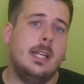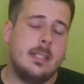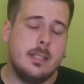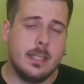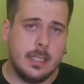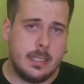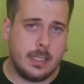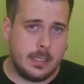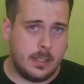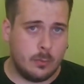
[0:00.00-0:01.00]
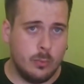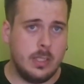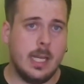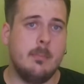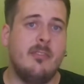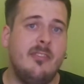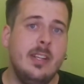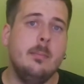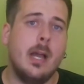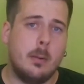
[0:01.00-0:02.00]
Die sind richtig, richtig gut. Die haben
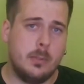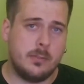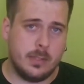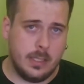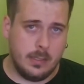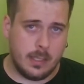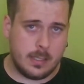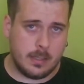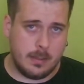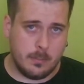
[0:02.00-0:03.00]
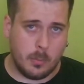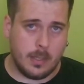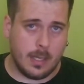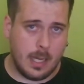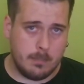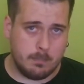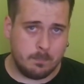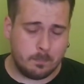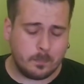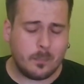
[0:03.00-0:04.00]
viel mehr Abos verdient, als sie im Moment haben.
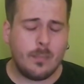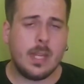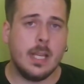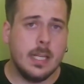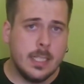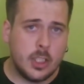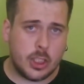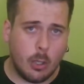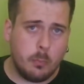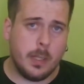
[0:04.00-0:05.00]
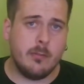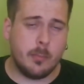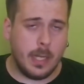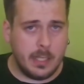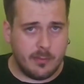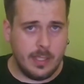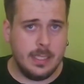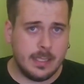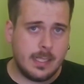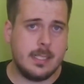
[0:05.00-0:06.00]
Schaut bei ihnen vorbei. Ich
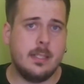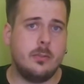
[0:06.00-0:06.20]
verlinke das Ganze